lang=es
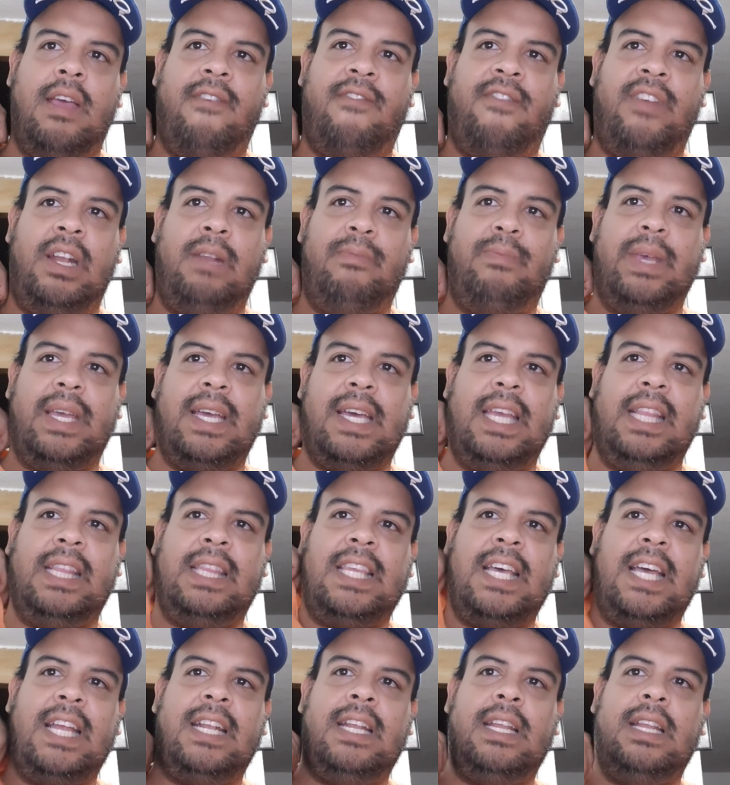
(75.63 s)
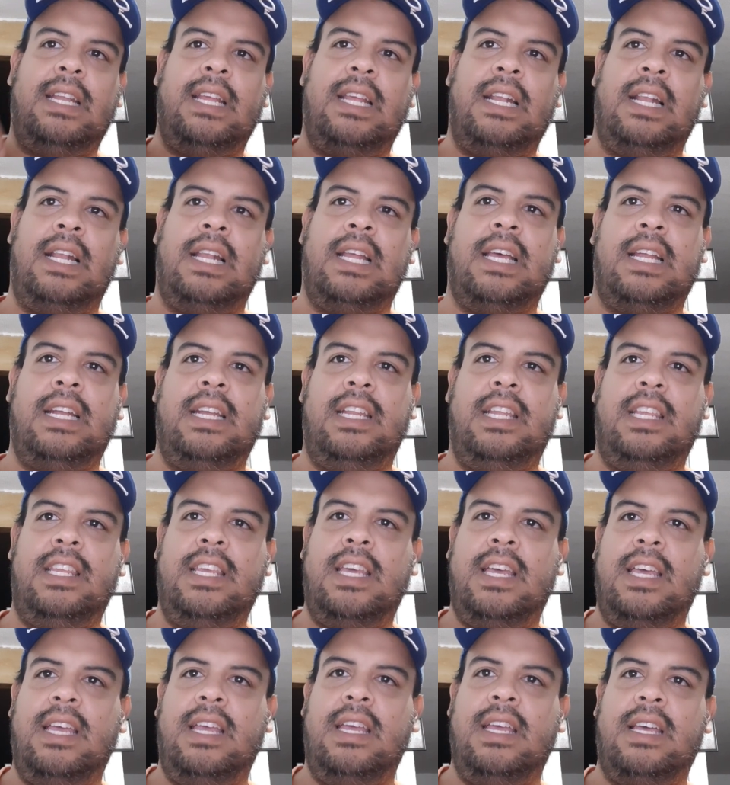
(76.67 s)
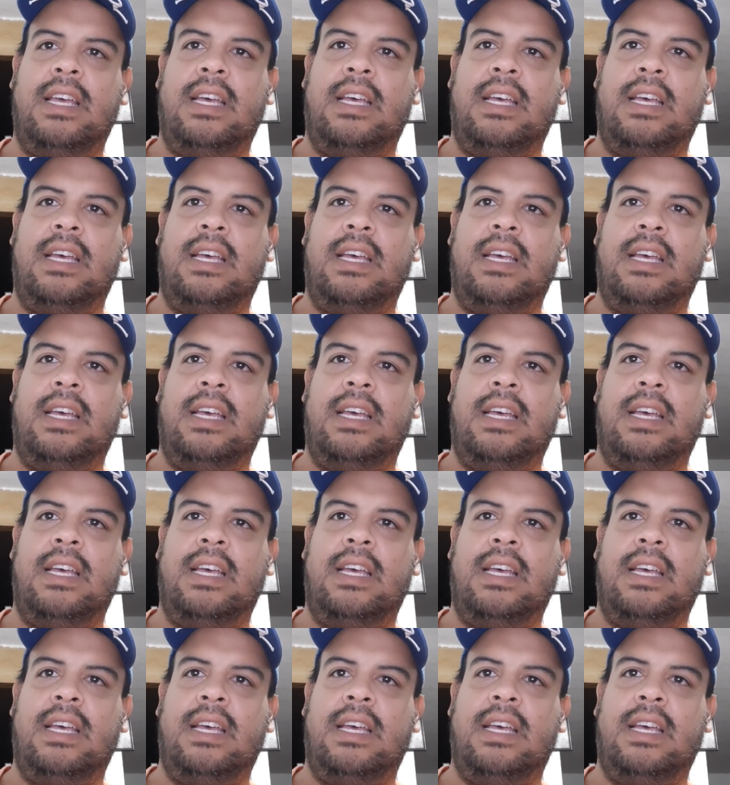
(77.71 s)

Felipe Gaitán, la niña